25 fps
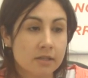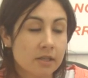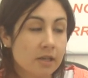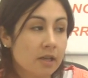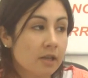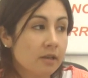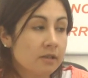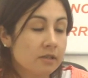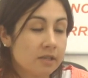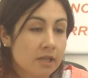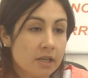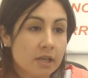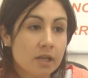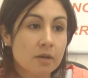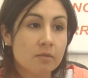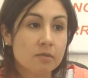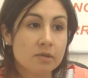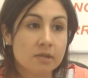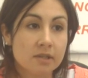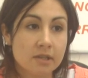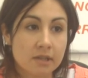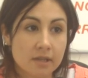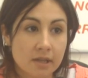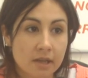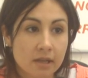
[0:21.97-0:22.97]
sigue el cine
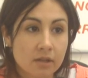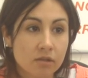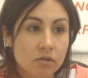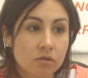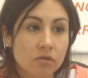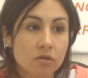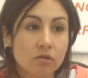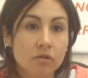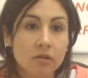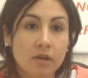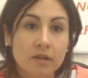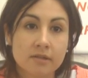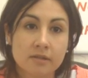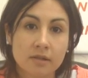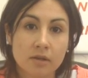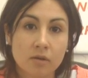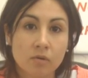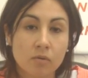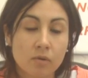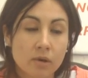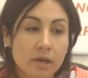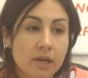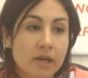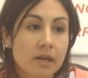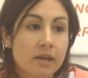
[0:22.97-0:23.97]
visitando las
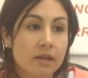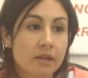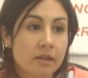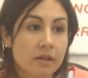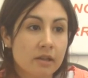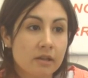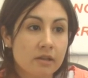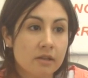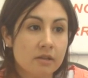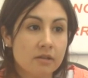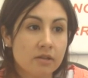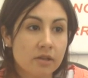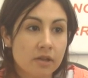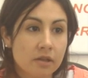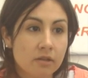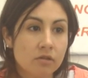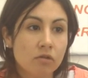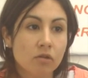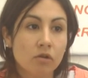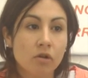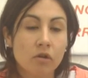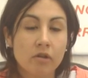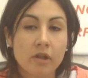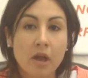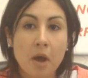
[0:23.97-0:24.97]
escuelas del
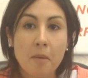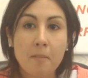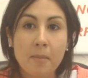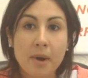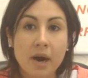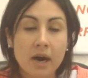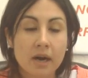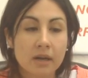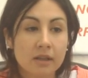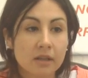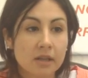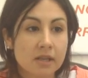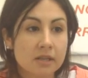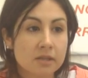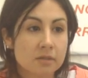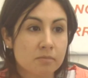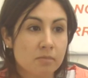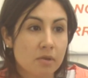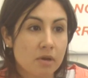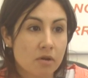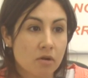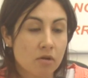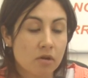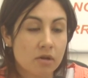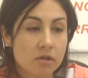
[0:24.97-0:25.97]
distrito los días martes,
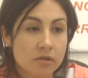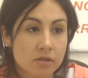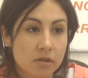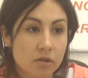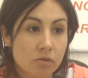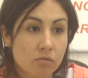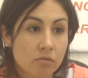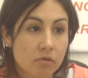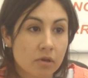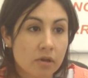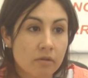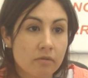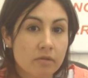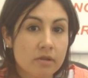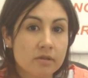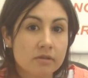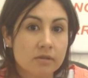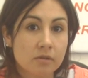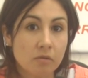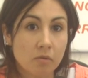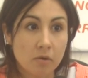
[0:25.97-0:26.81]
miércoles y jueves.